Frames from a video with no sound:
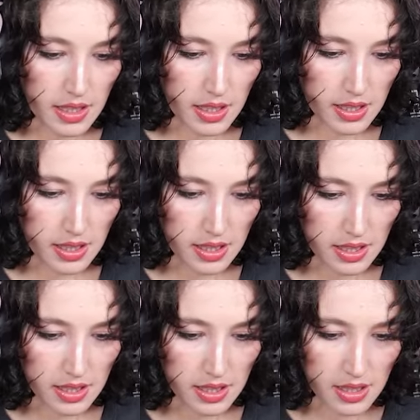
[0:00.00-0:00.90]
Ay.
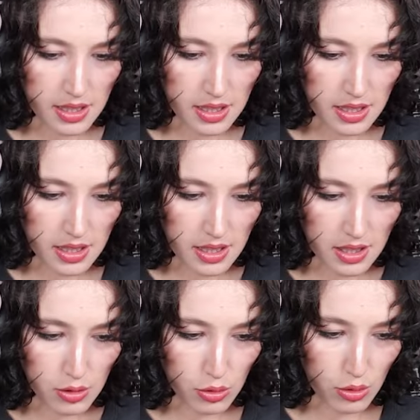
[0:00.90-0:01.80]

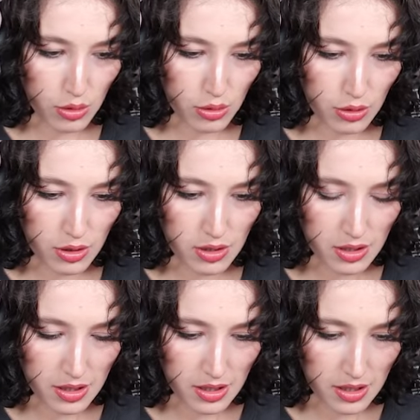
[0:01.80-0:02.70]
Ne oldu?
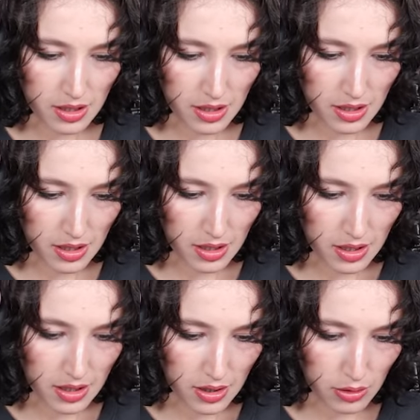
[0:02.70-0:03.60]

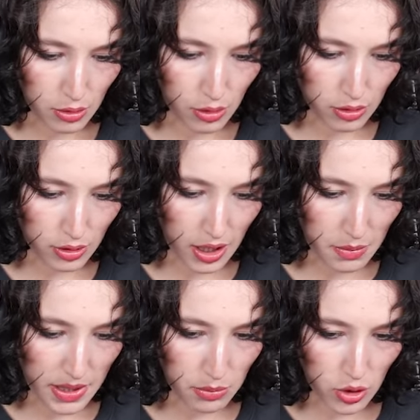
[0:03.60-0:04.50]
Ne oldu?
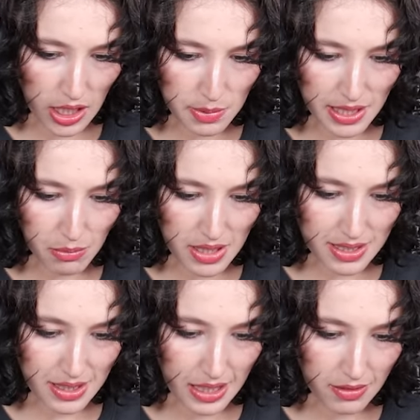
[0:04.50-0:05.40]
Ay beni buraya
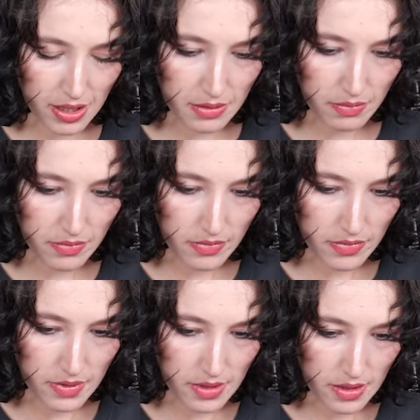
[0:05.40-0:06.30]
hapsetmesin yalvarırım.
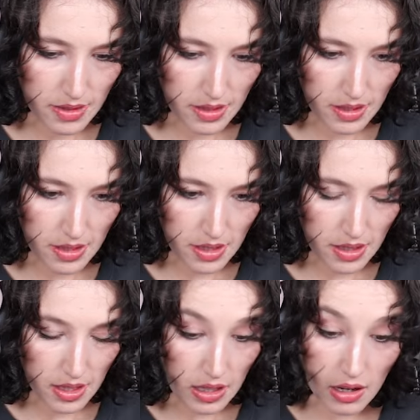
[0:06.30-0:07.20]

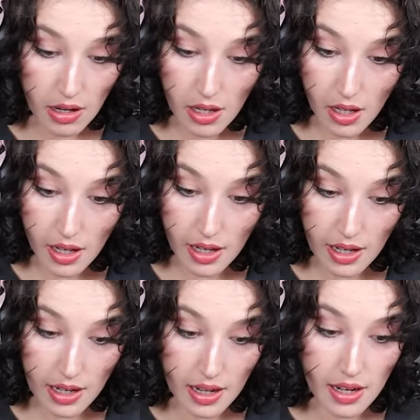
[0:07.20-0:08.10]

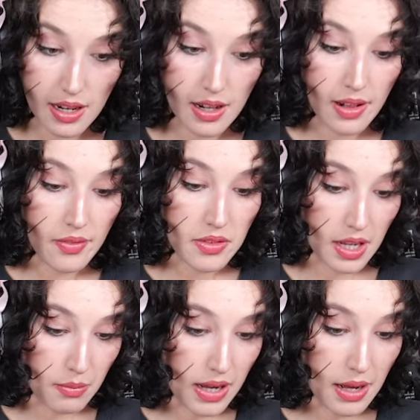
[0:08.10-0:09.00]
Aa,
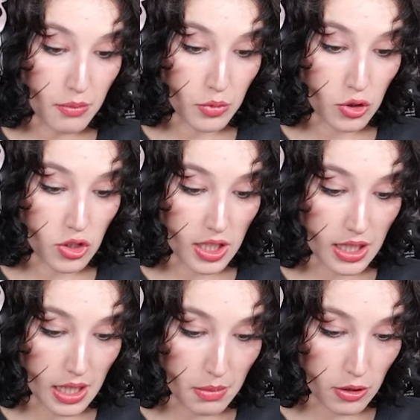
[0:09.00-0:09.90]
tamam bunun içine
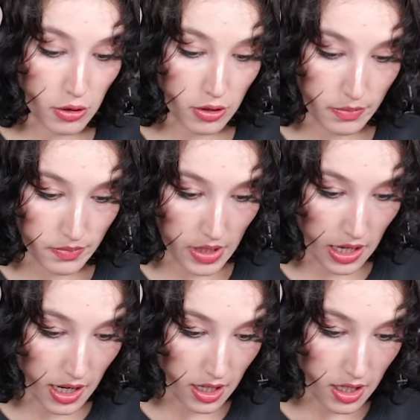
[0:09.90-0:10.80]
girebiliyorum.
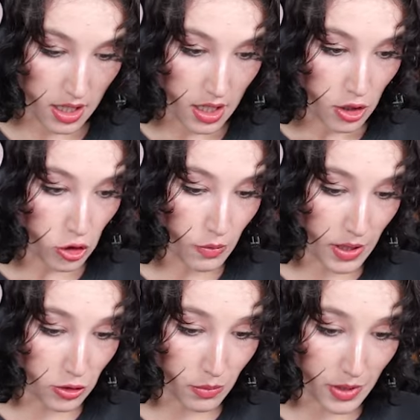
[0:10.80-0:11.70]
Aha.
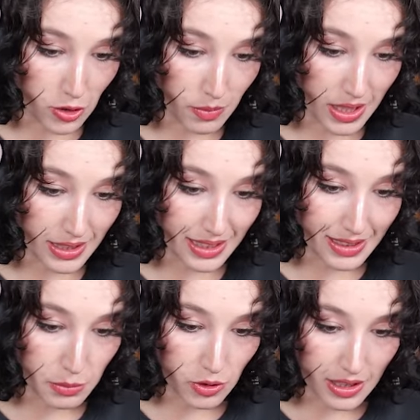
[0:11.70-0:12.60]
Çömel çömel çömel hadi
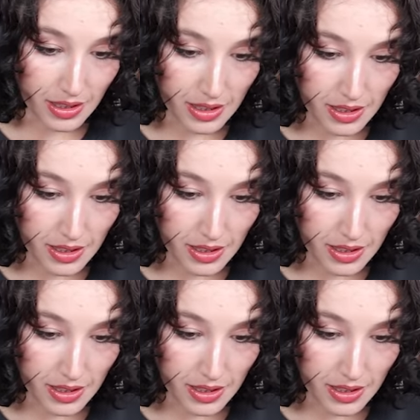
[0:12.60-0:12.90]
git buradan.